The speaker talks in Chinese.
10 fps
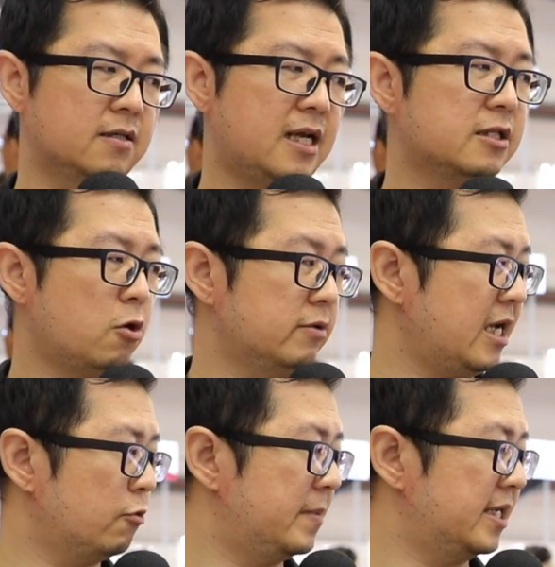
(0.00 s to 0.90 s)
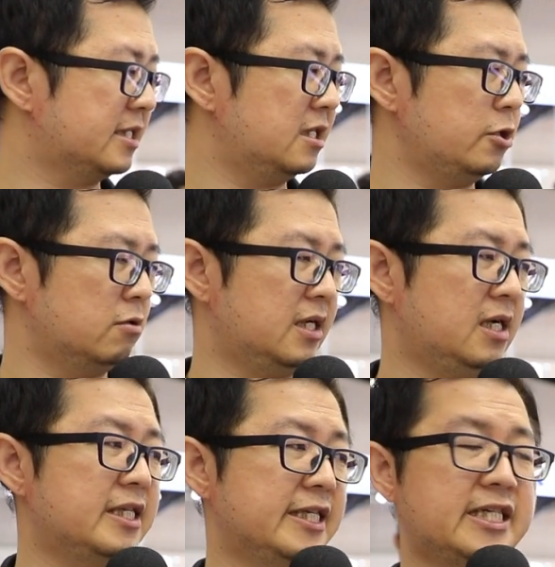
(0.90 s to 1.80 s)
那同样我们也是用了
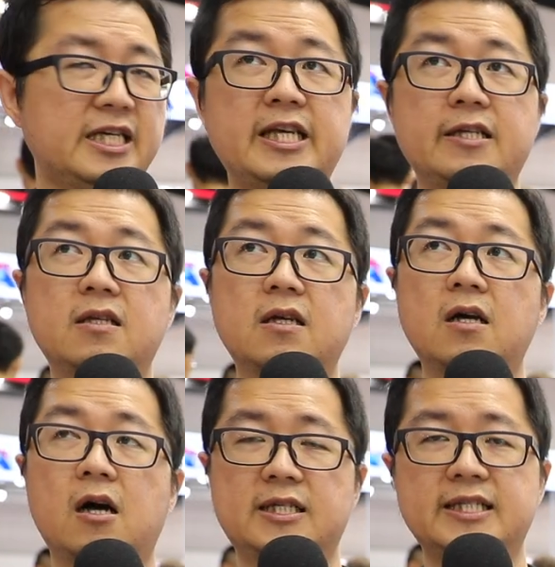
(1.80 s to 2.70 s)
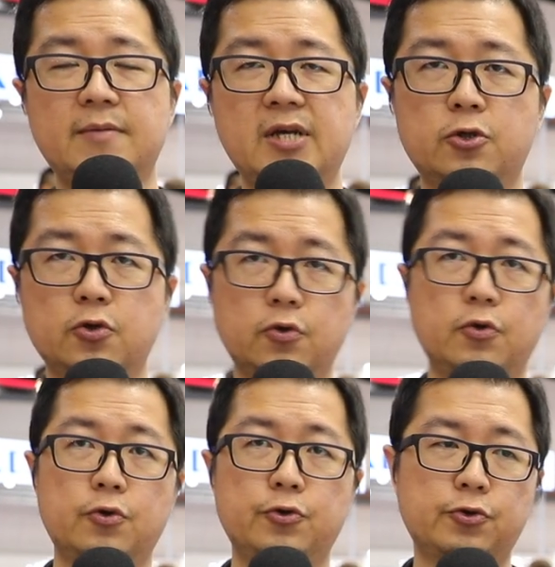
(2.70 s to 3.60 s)
二零七零哦这个晶片组
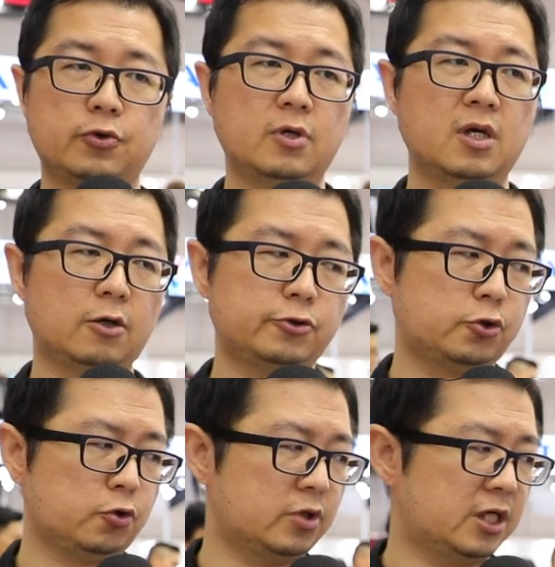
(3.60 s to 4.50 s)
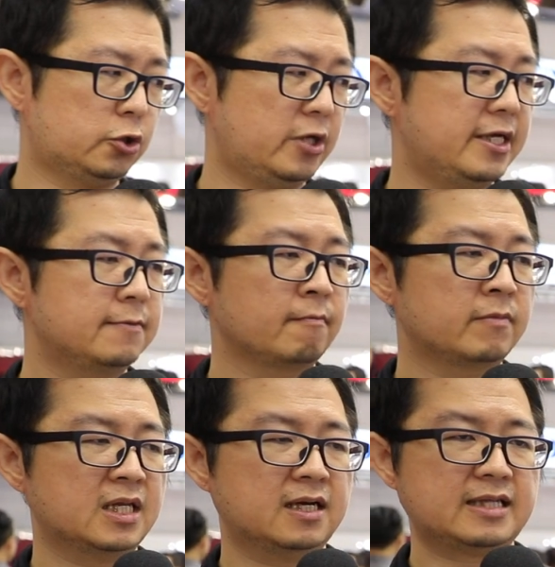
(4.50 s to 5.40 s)
哦去做的，所以
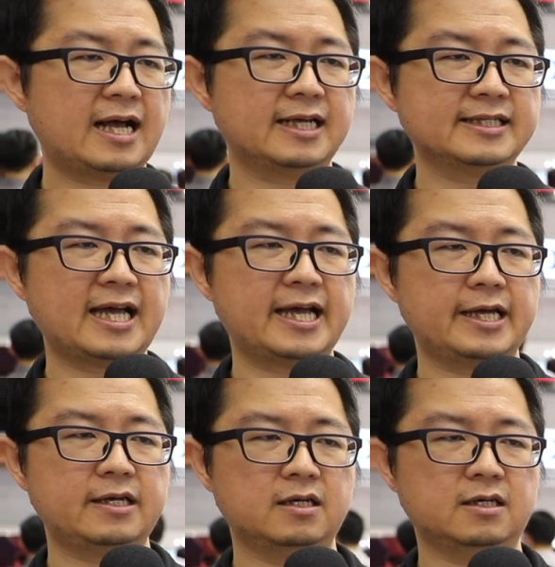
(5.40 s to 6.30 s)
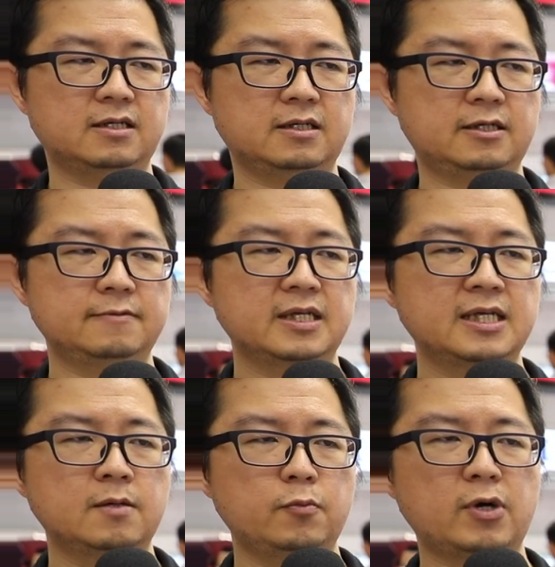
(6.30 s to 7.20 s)
它在呃
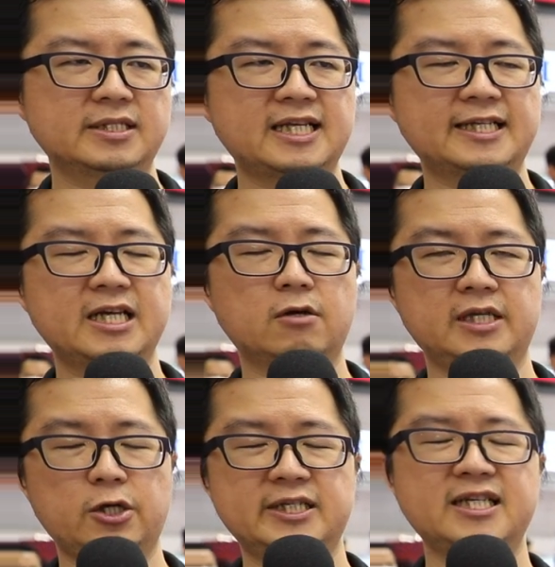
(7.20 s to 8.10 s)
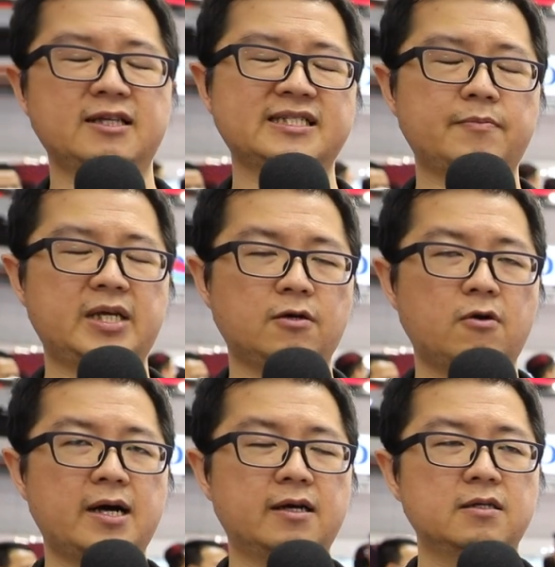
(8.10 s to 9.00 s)
不管是在效能游戏效能上面的
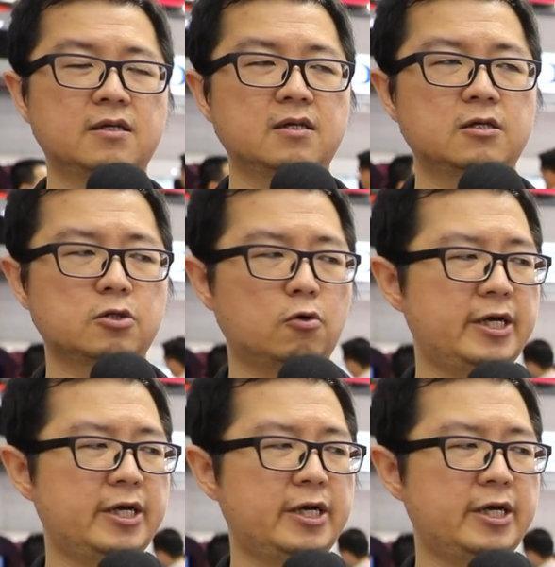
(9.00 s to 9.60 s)
话。都